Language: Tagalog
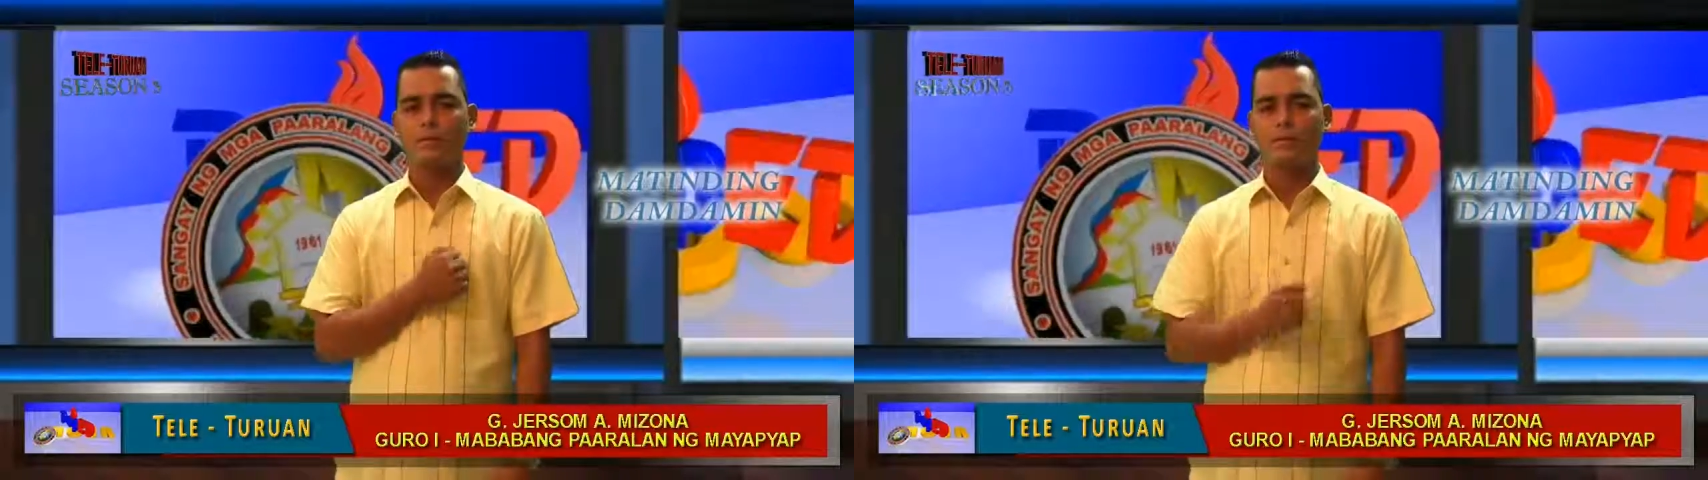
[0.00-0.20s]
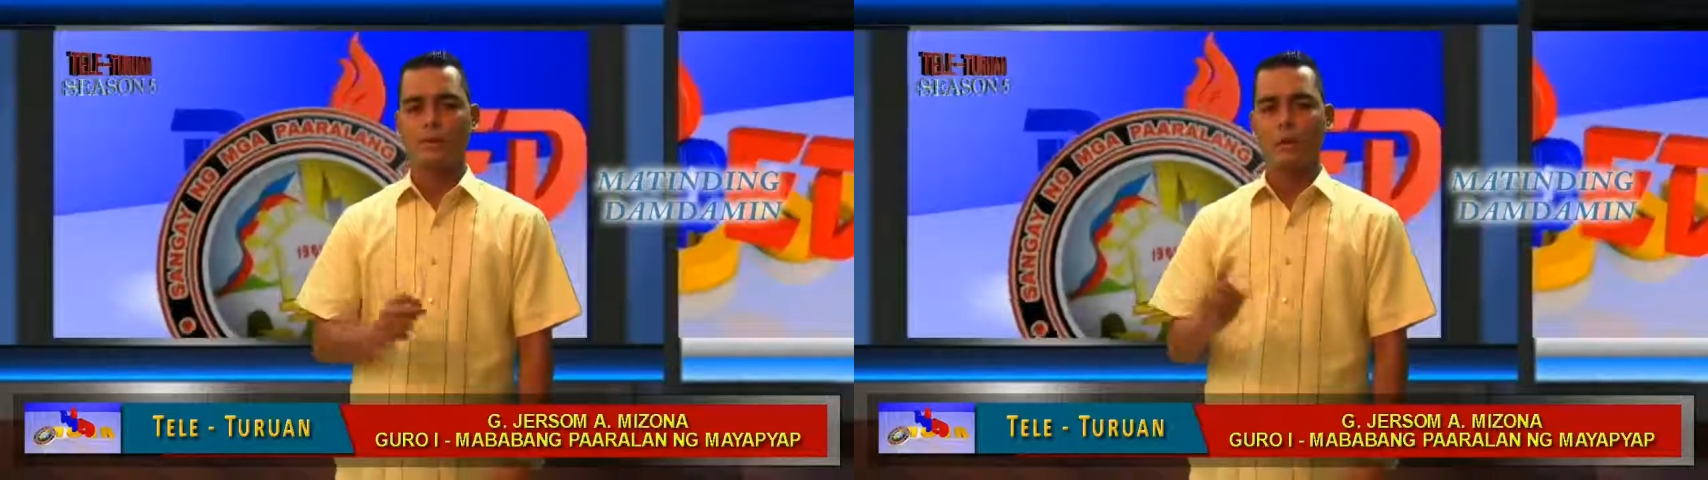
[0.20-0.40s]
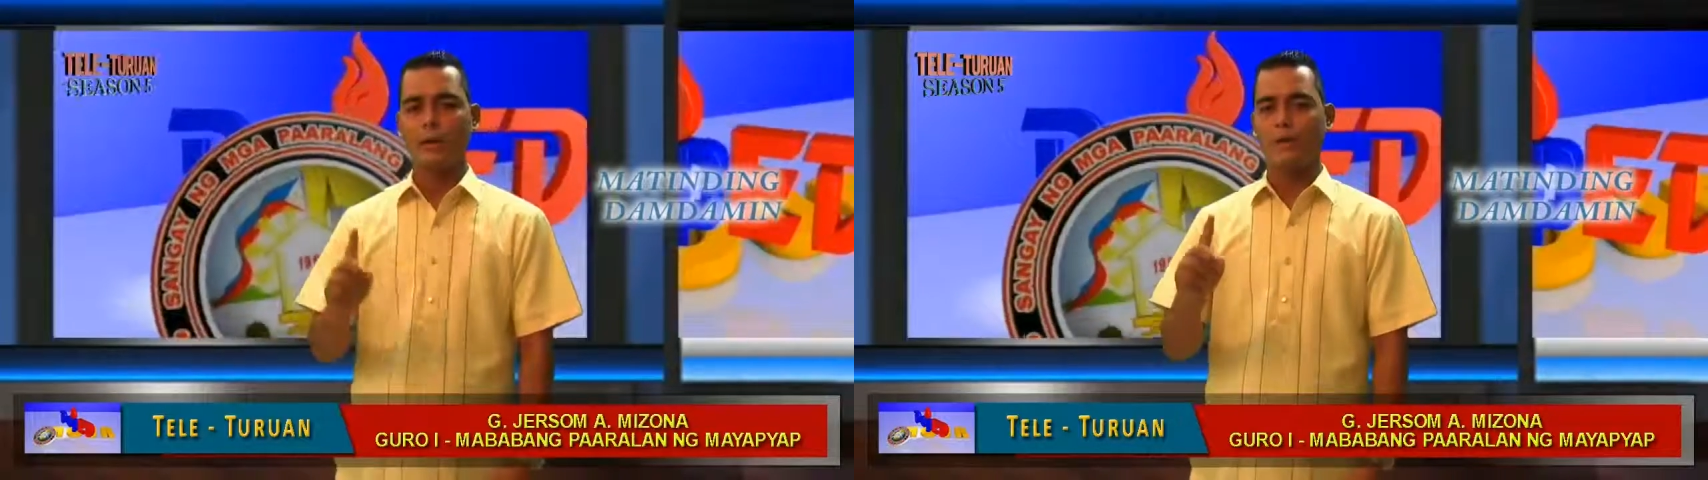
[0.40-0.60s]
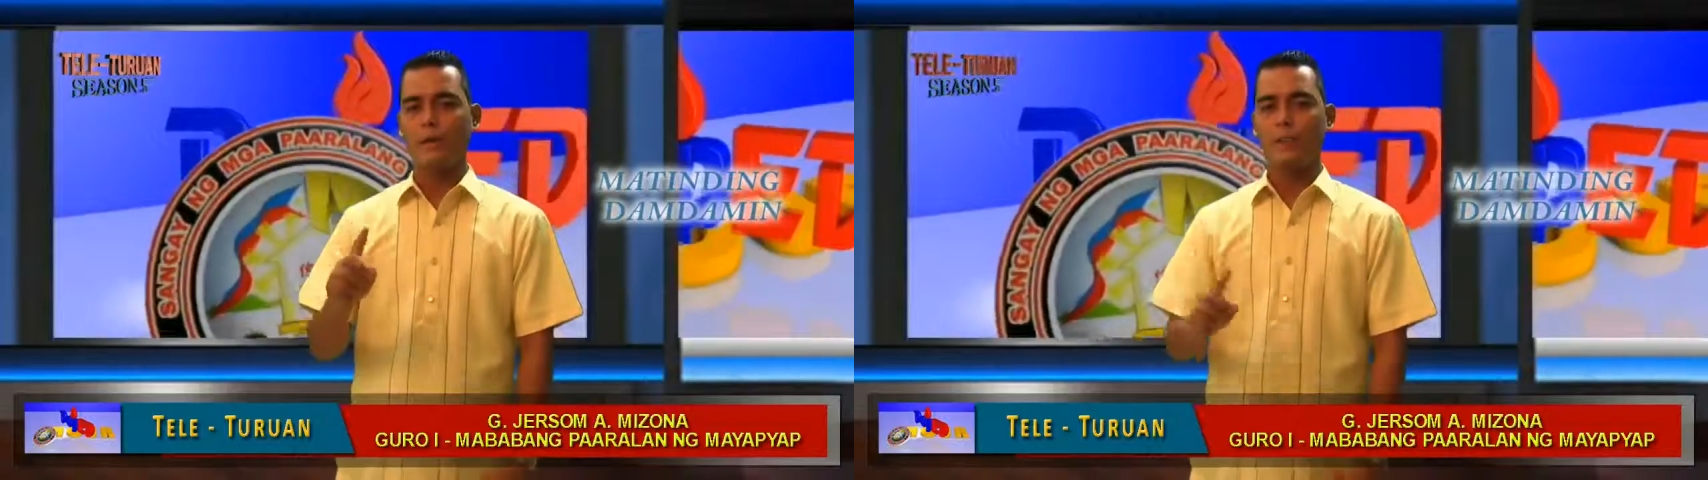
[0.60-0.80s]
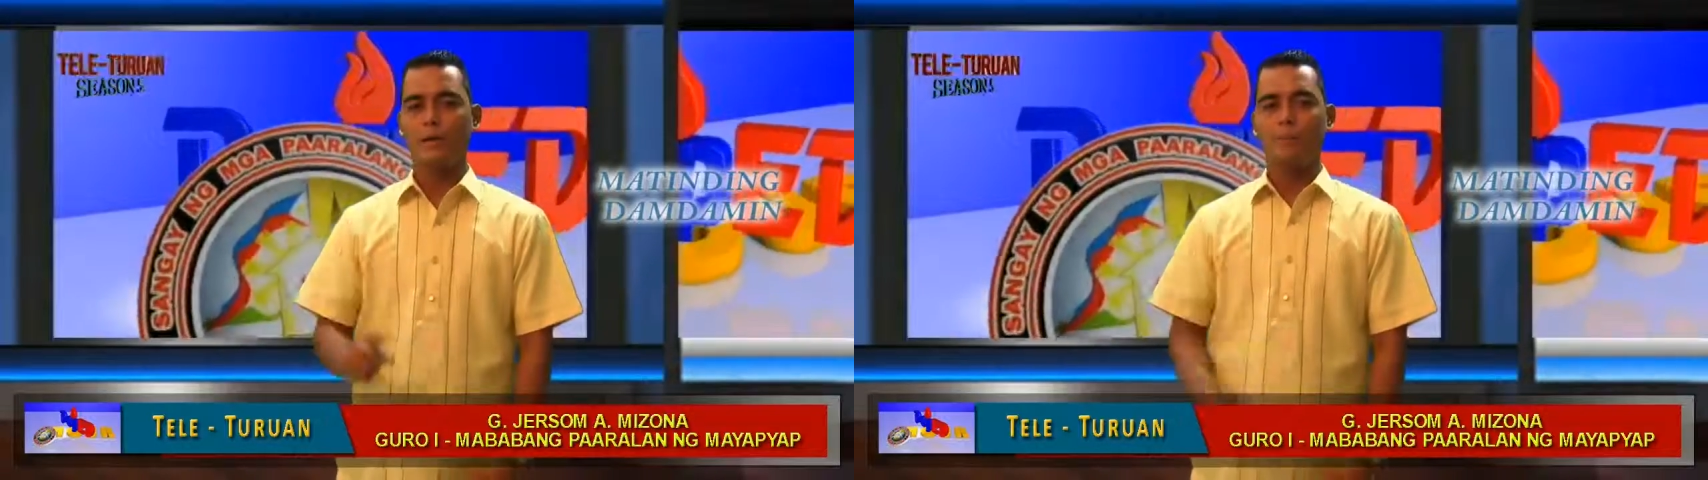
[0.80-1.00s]

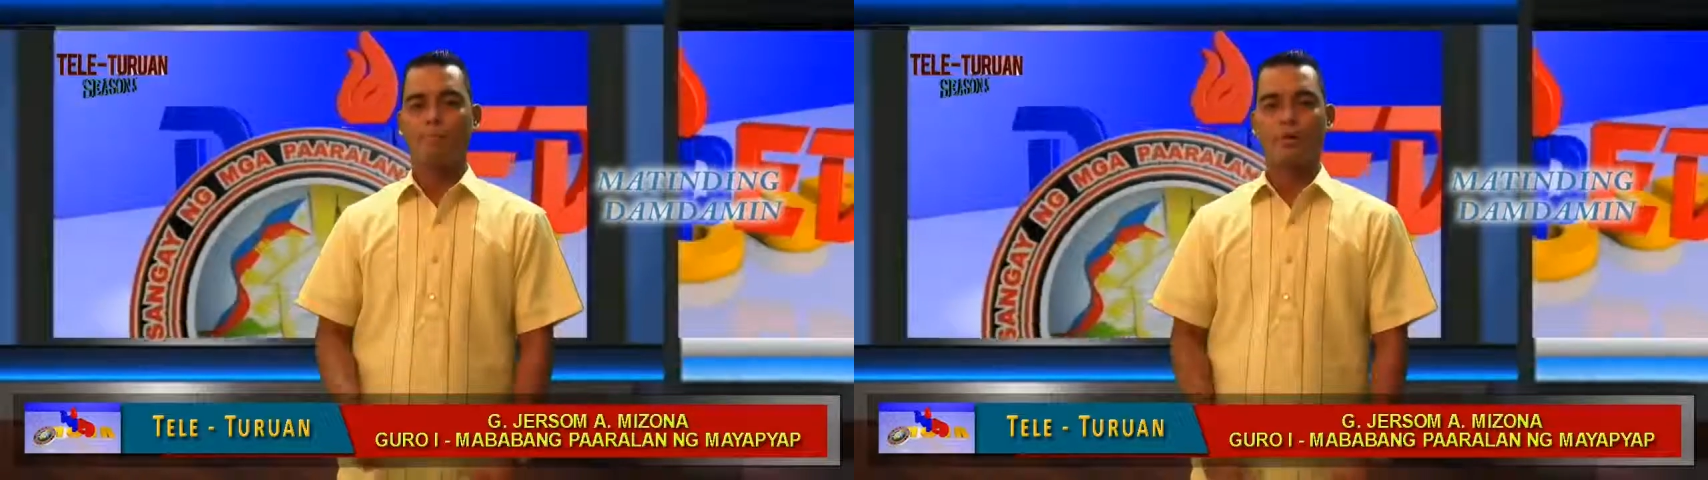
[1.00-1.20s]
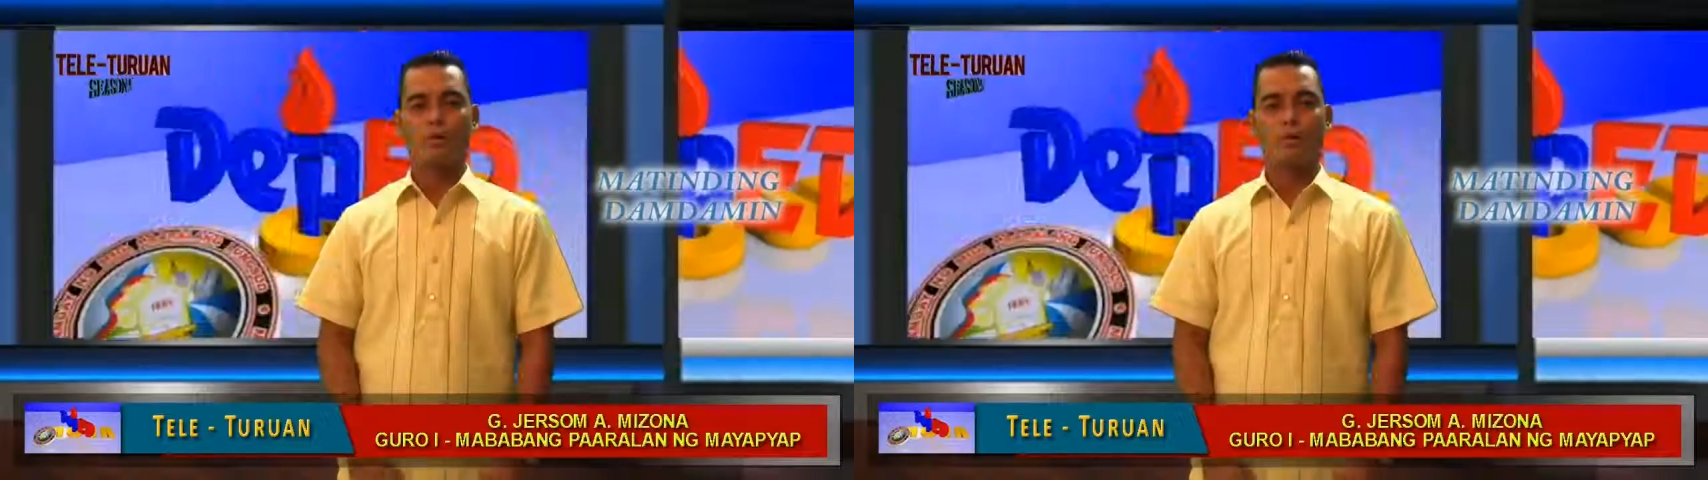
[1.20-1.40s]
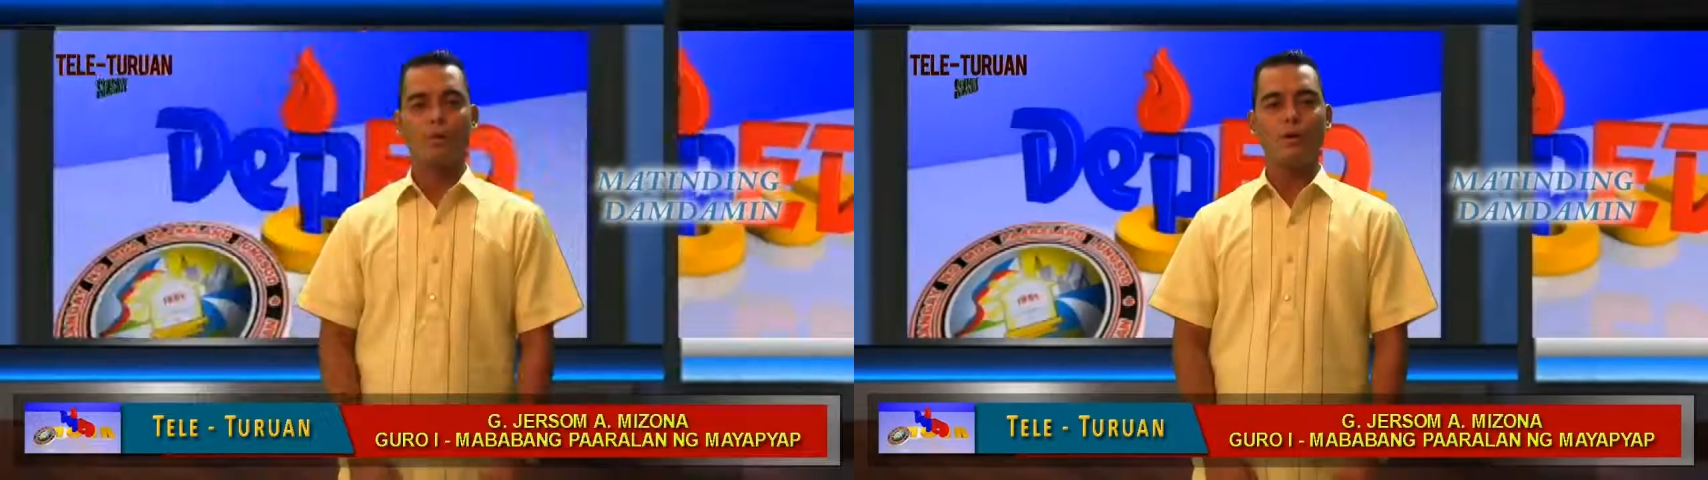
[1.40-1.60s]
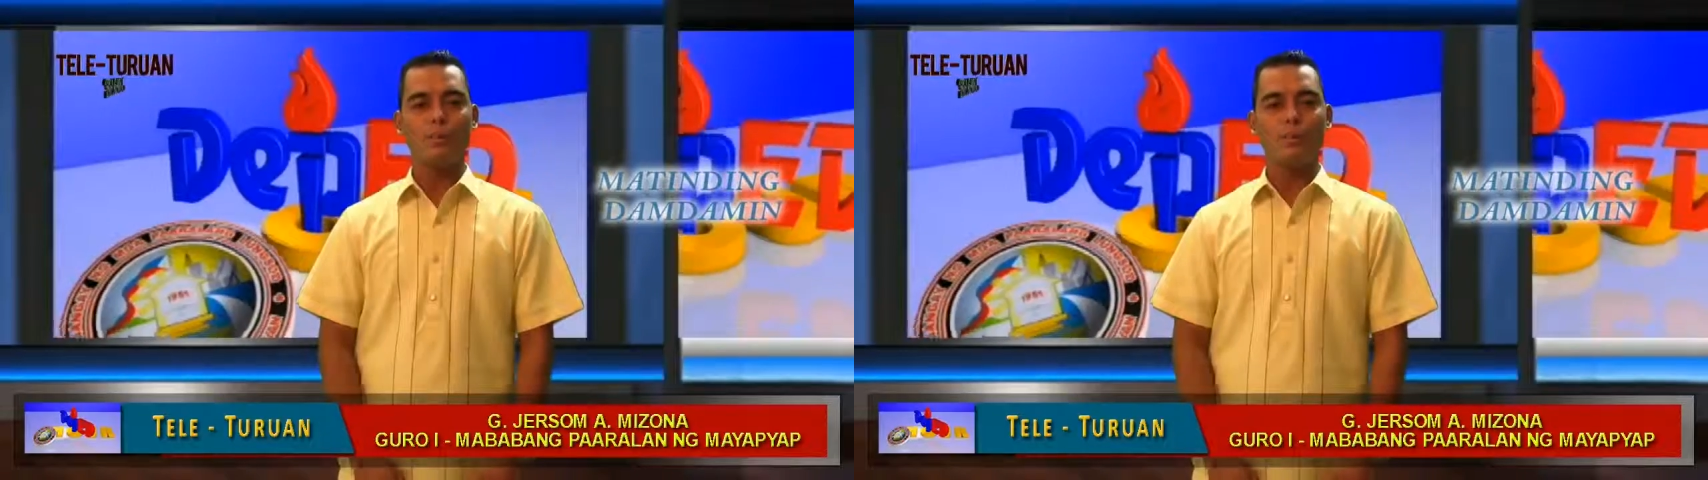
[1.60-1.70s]
Una, paturol